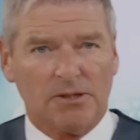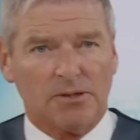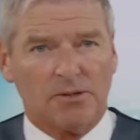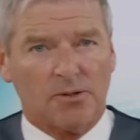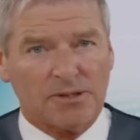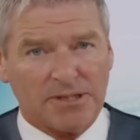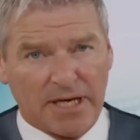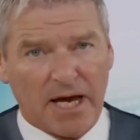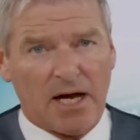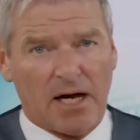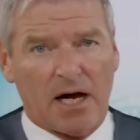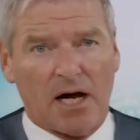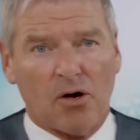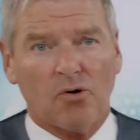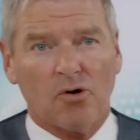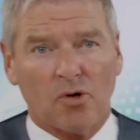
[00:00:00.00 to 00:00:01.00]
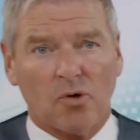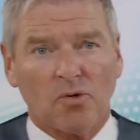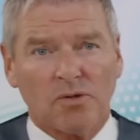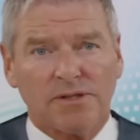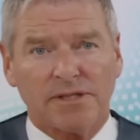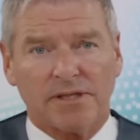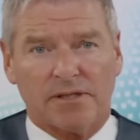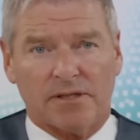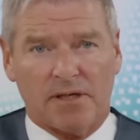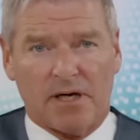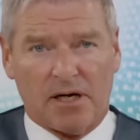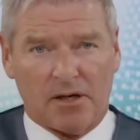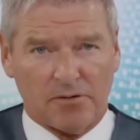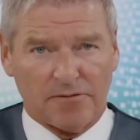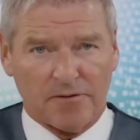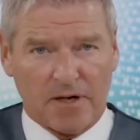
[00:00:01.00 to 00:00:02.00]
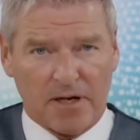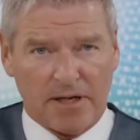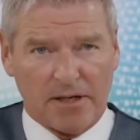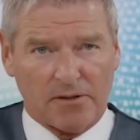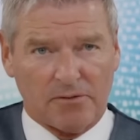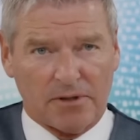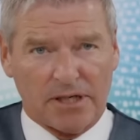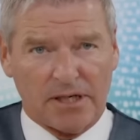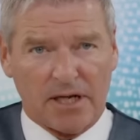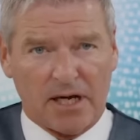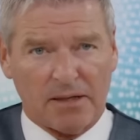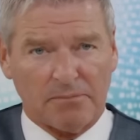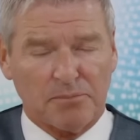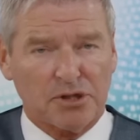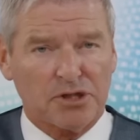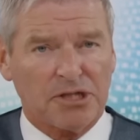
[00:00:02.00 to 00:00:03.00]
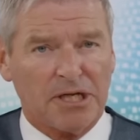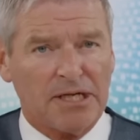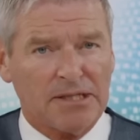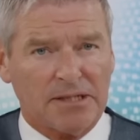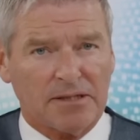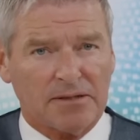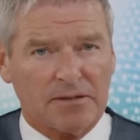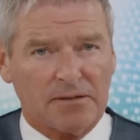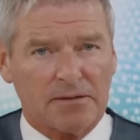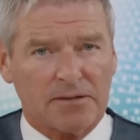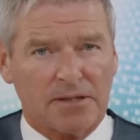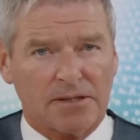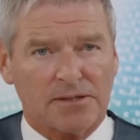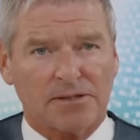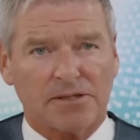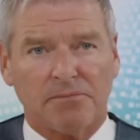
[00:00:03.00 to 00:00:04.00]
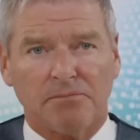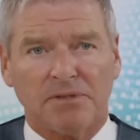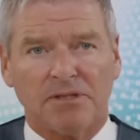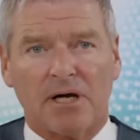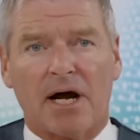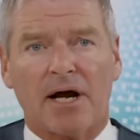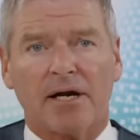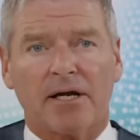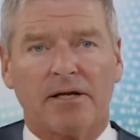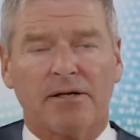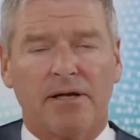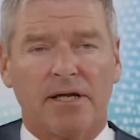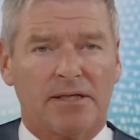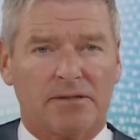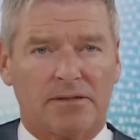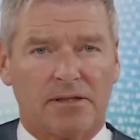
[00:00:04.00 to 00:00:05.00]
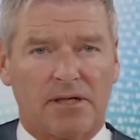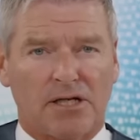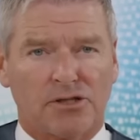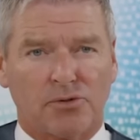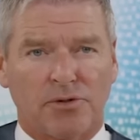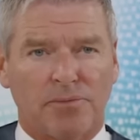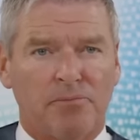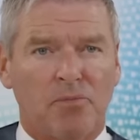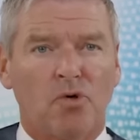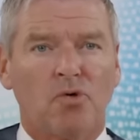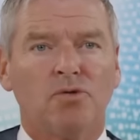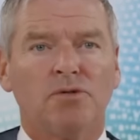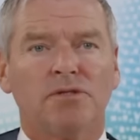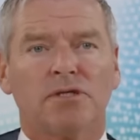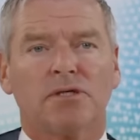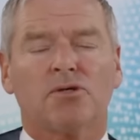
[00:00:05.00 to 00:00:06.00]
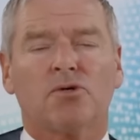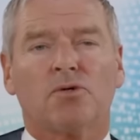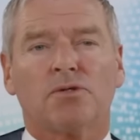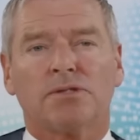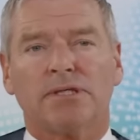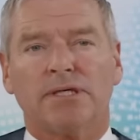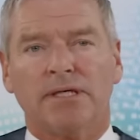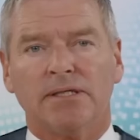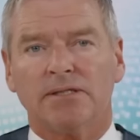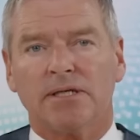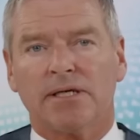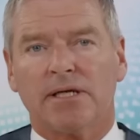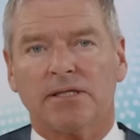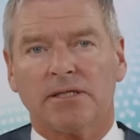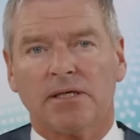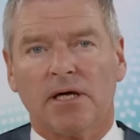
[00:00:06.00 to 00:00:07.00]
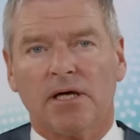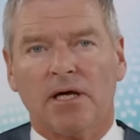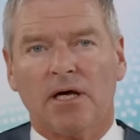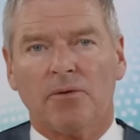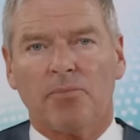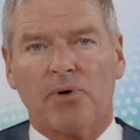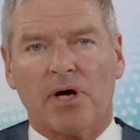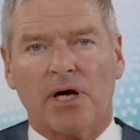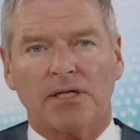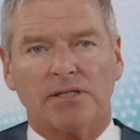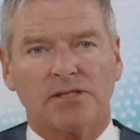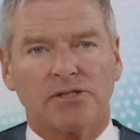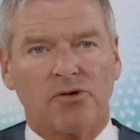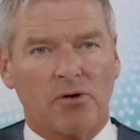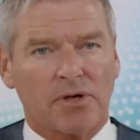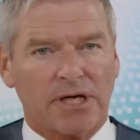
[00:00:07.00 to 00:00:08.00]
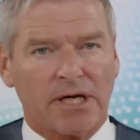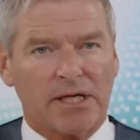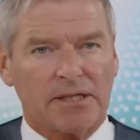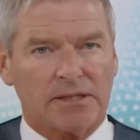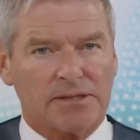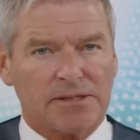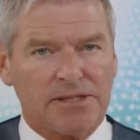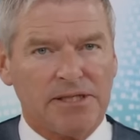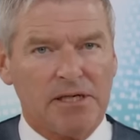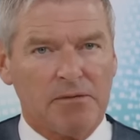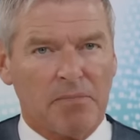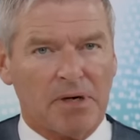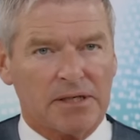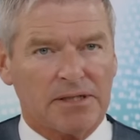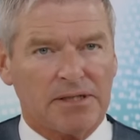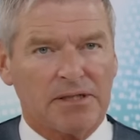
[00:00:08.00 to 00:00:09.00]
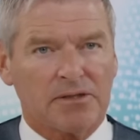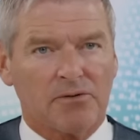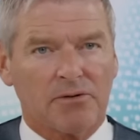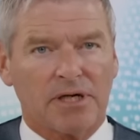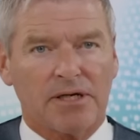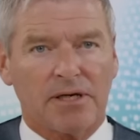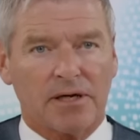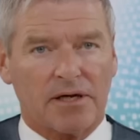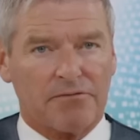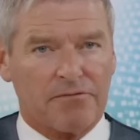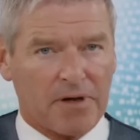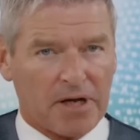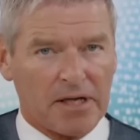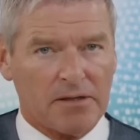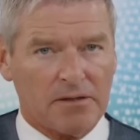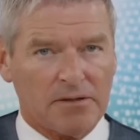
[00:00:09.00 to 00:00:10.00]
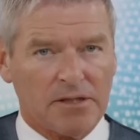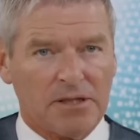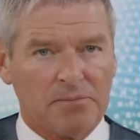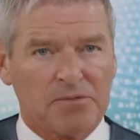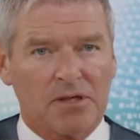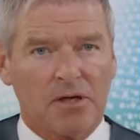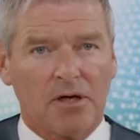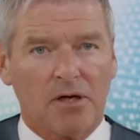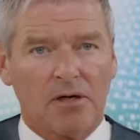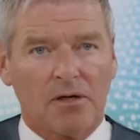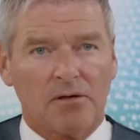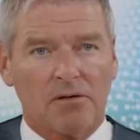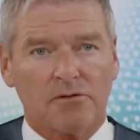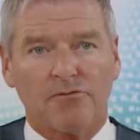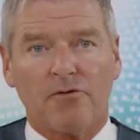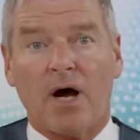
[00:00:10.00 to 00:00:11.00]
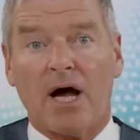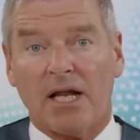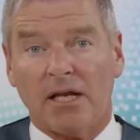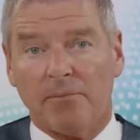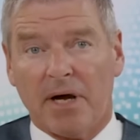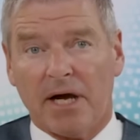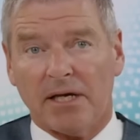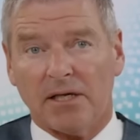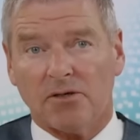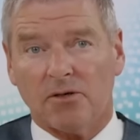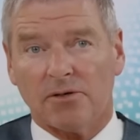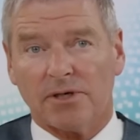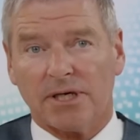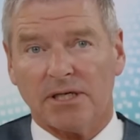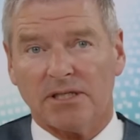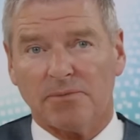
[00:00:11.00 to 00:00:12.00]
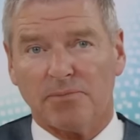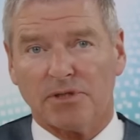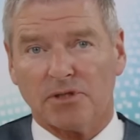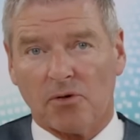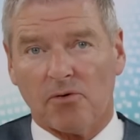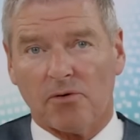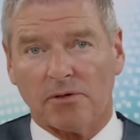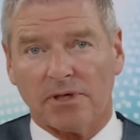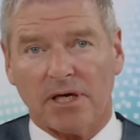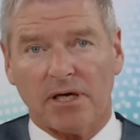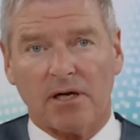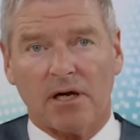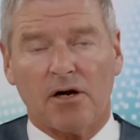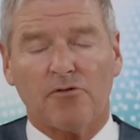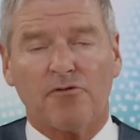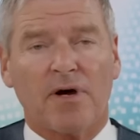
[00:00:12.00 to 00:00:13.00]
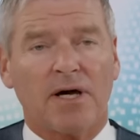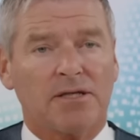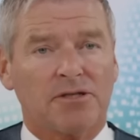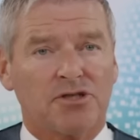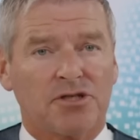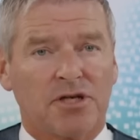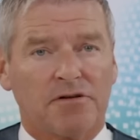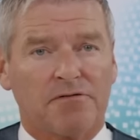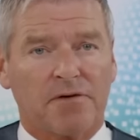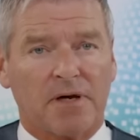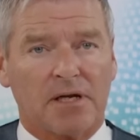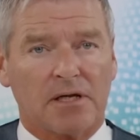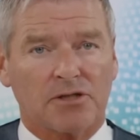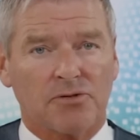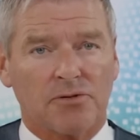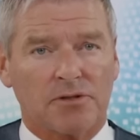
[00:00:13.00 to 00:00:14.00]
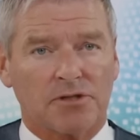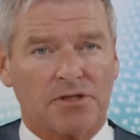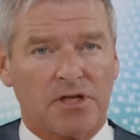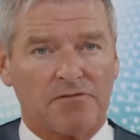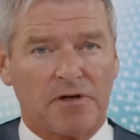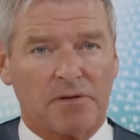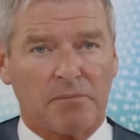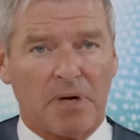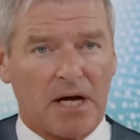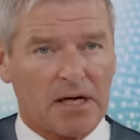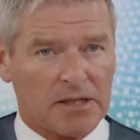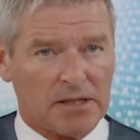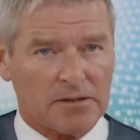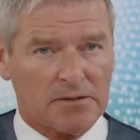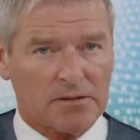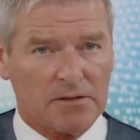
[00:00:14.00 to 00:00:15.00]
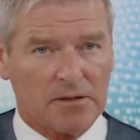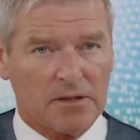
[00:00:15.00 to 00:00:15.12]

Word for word: Und ja, auch unsere Aufklärungen haben bestätigt, dass es im Darknet, also im Untergrund-Internet, bereits konkrete Zielmarkierungen der Referenten gibt und vor allem eine konkrete Bedrohung gegen Auf 1 Chefredakteur Stefan Magnet.